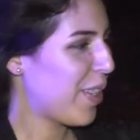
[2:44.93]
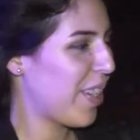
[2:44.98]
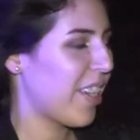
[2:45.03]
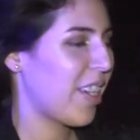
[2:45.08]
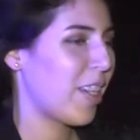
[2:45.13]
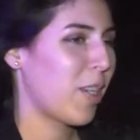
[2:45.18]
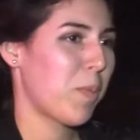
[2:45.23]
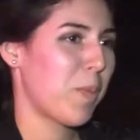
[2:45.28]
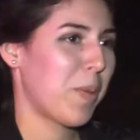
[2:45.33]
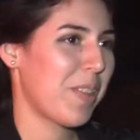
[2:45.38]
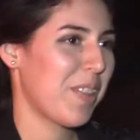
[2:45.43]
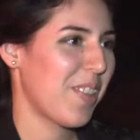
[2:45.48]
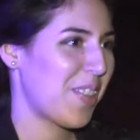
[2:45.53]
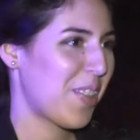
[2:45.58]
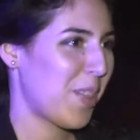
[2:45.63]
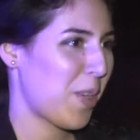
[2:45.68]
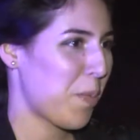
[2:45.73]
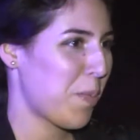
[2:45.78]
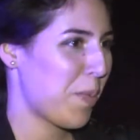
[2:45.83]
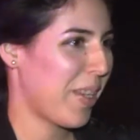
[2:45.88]
y como es
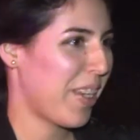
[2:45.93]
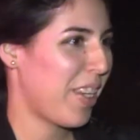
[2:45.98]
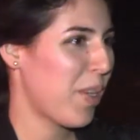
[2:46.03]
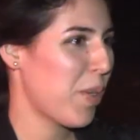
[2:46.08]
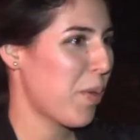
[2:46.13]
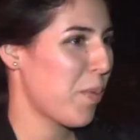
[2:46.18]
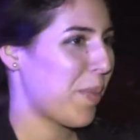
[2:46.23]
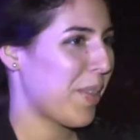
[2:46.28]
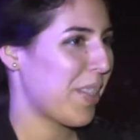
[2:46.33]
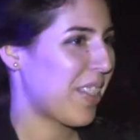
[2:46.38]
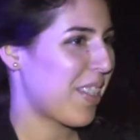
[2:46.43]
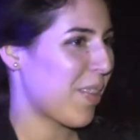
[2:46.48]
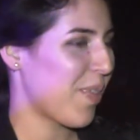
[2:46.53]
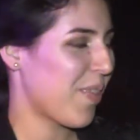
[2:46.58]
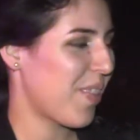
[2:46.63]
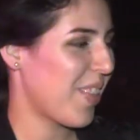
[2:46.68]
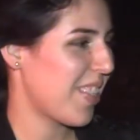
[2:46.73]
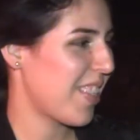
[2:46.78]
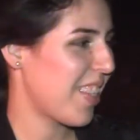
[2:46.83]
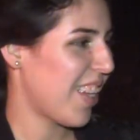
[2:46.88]
nuestro apellido, pues
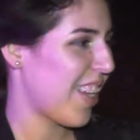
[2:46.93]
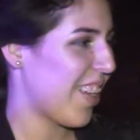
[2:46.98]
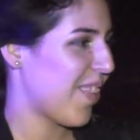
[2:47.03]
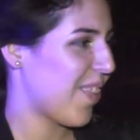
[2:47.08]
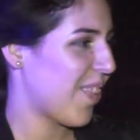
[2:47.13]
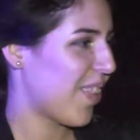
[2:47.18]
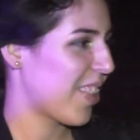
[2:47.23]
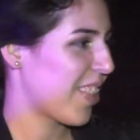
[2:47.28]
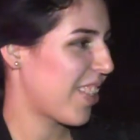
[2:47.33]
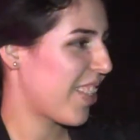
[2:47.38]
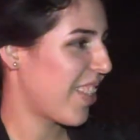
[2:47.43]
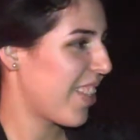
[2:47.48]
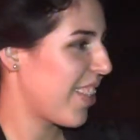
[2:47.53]
siempre estábamos,